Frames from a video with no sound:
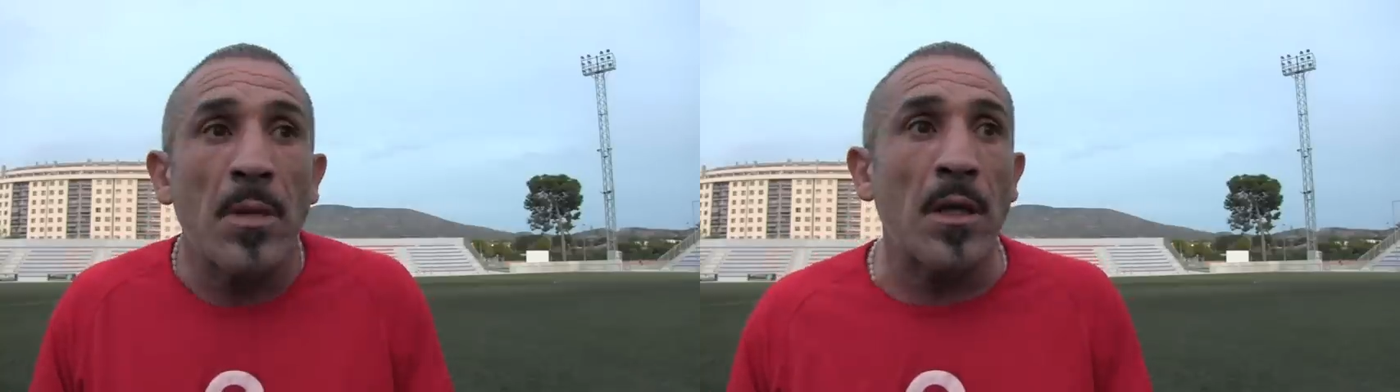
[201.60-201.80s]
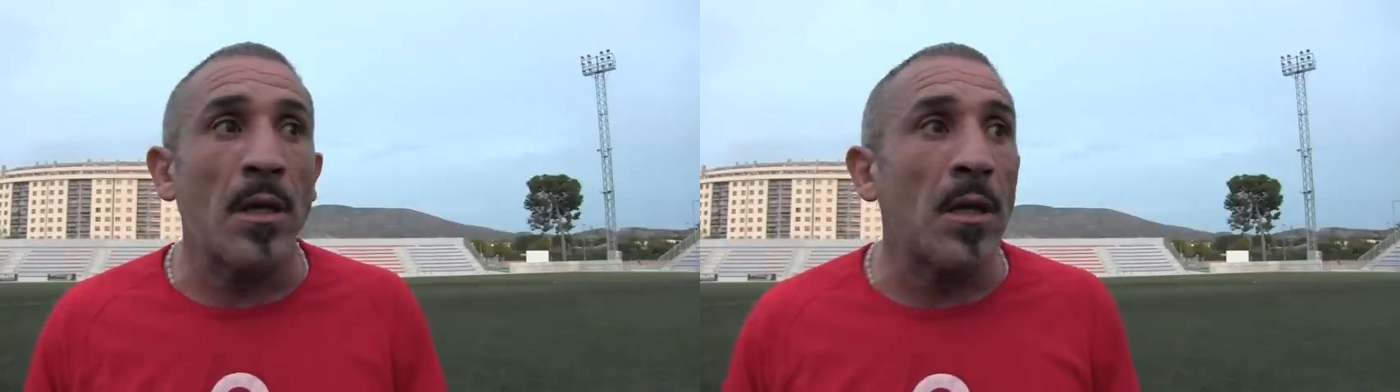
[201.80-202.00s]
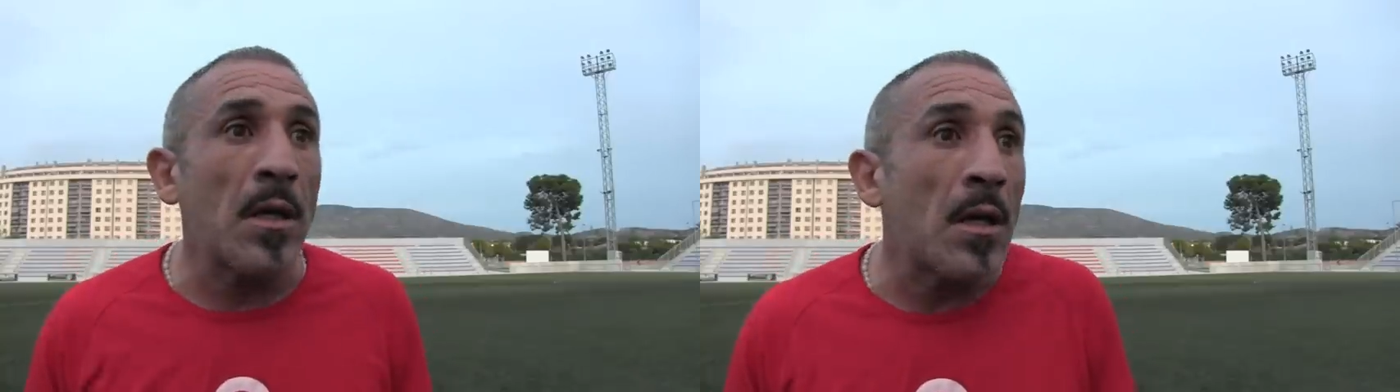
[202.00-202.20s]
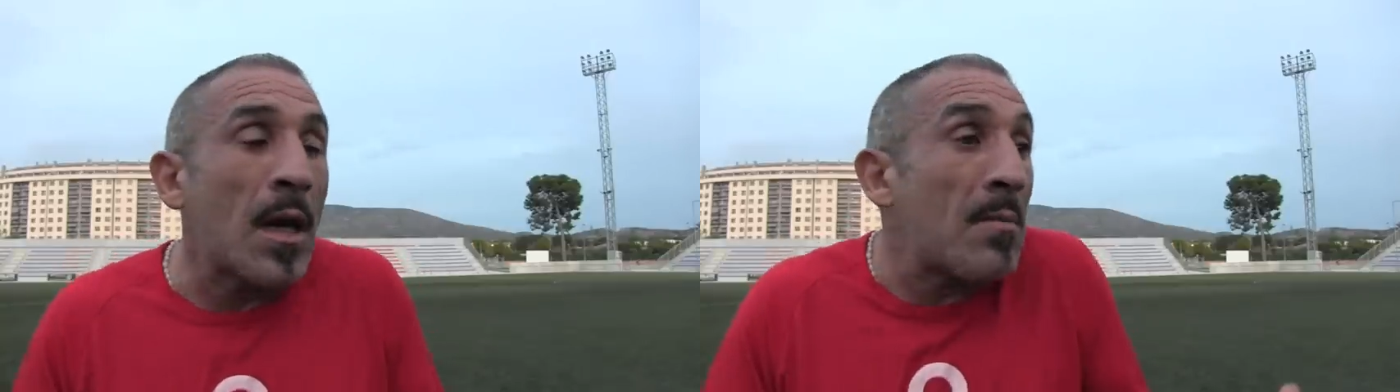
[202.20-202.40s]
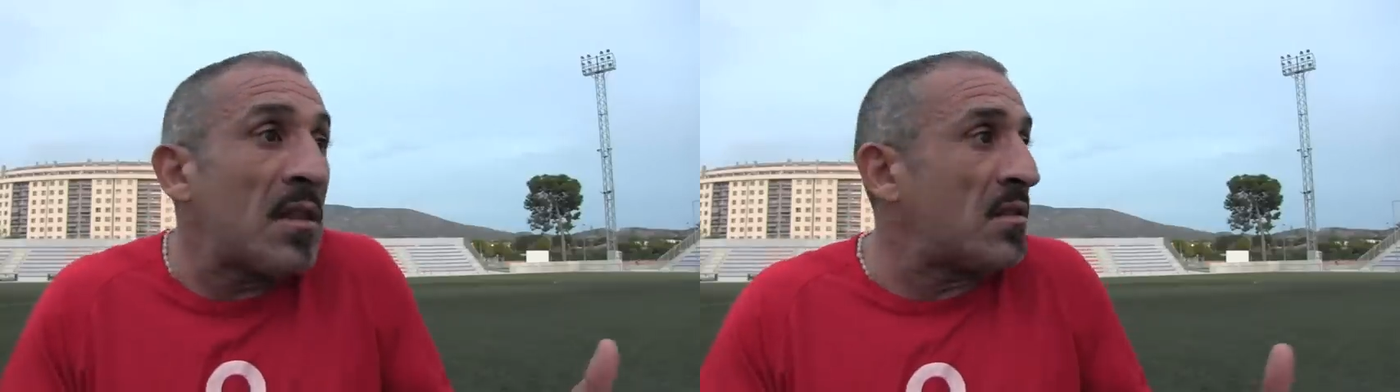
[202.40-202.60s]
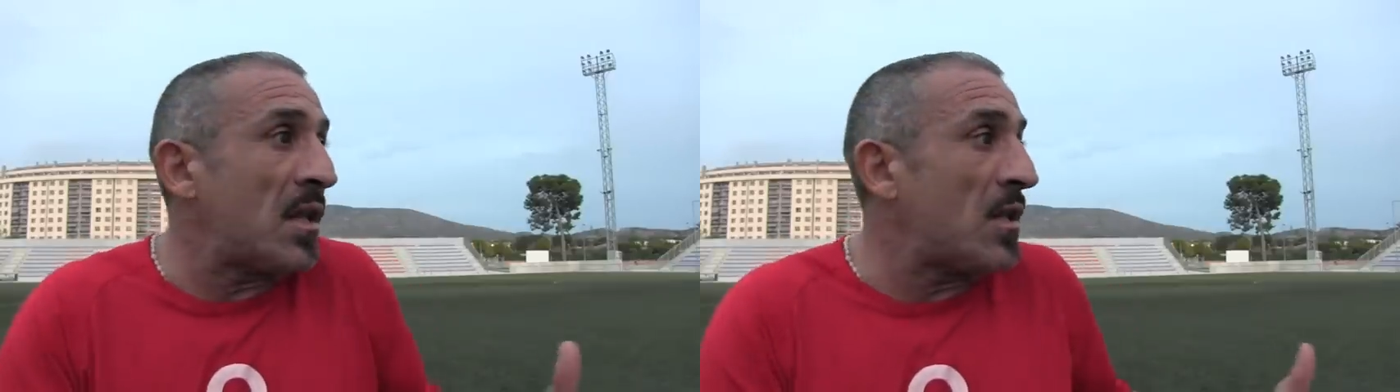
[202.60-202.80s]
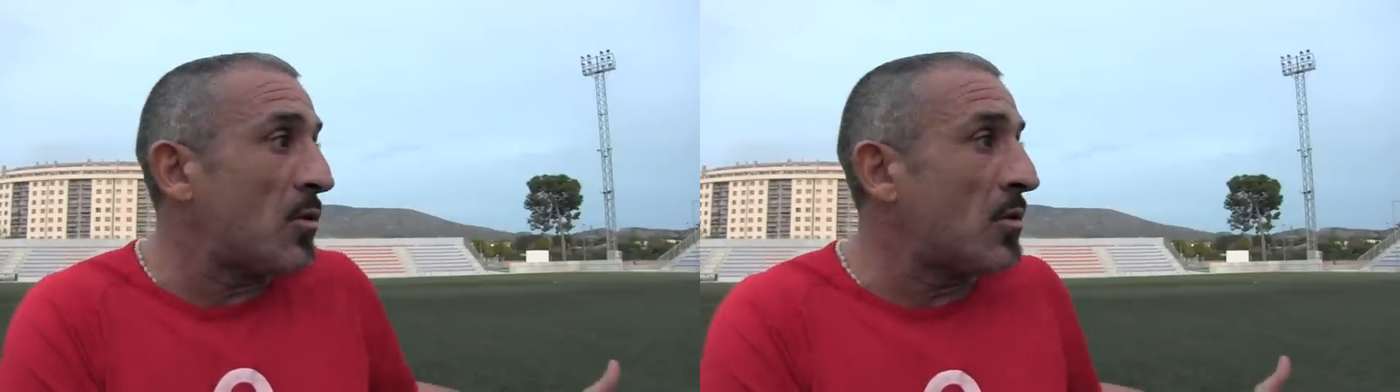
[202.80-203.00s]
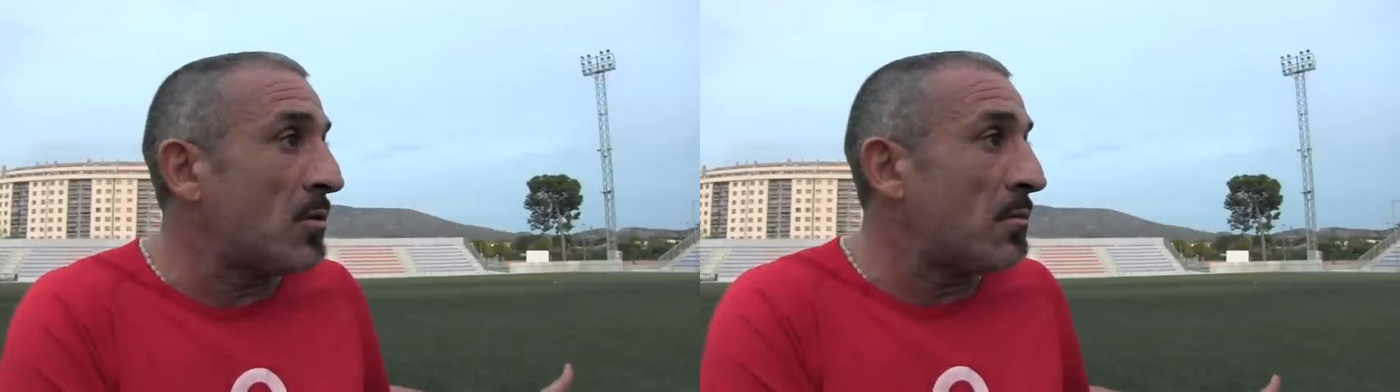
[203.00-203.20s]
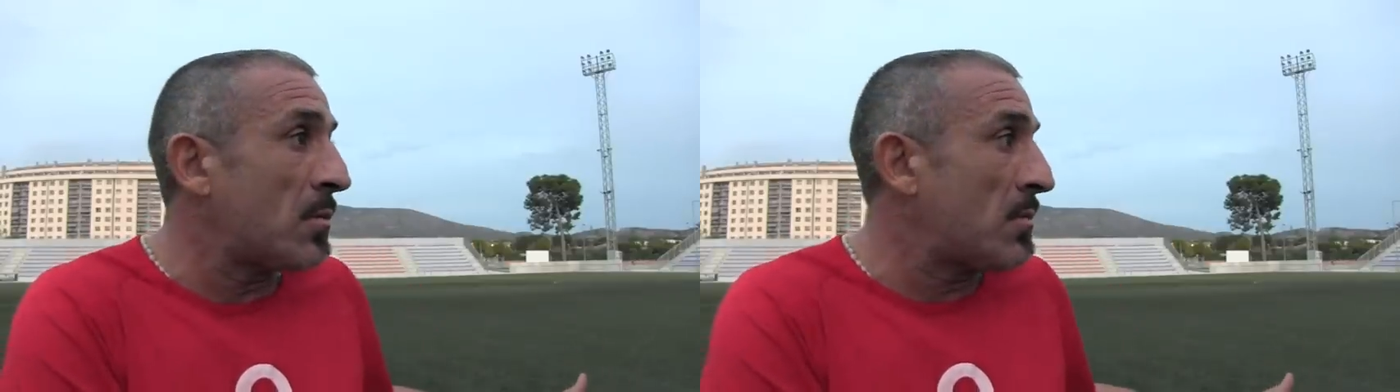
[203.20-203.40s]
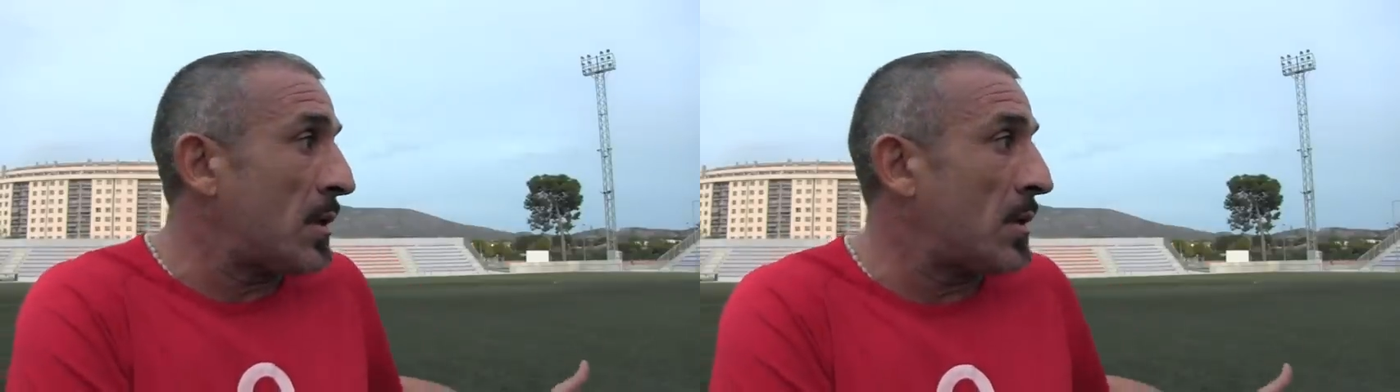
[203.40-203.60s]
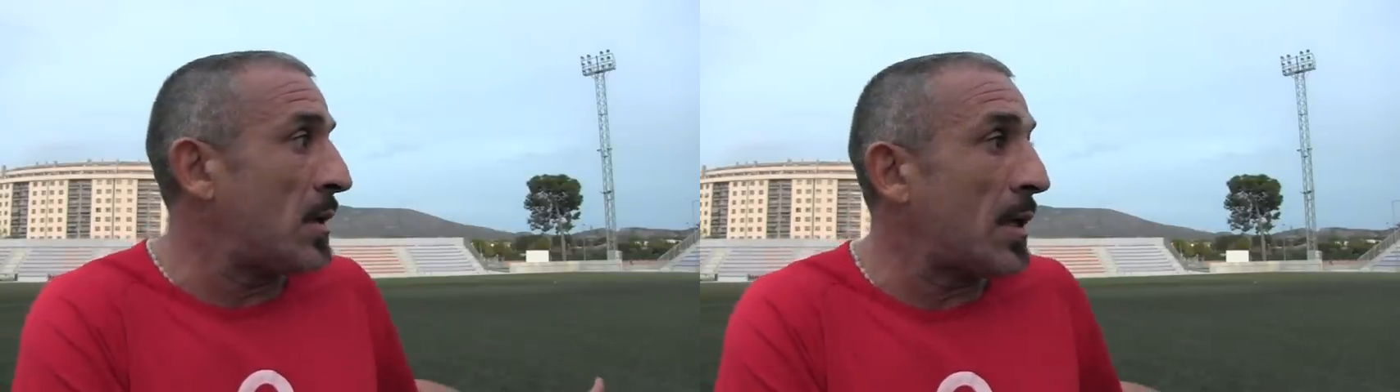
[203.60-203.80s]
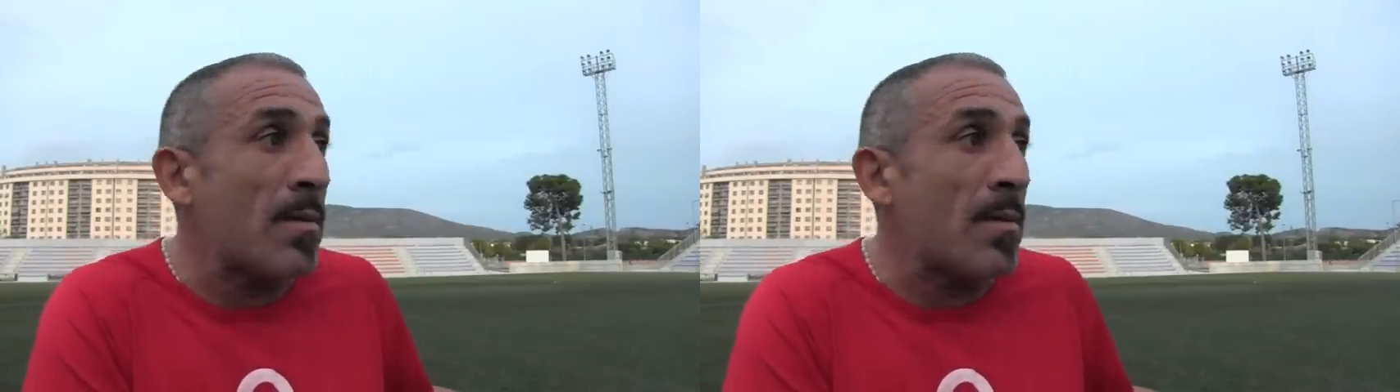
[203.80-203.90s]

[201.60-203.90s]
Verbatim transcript: eh, han mantenido eh,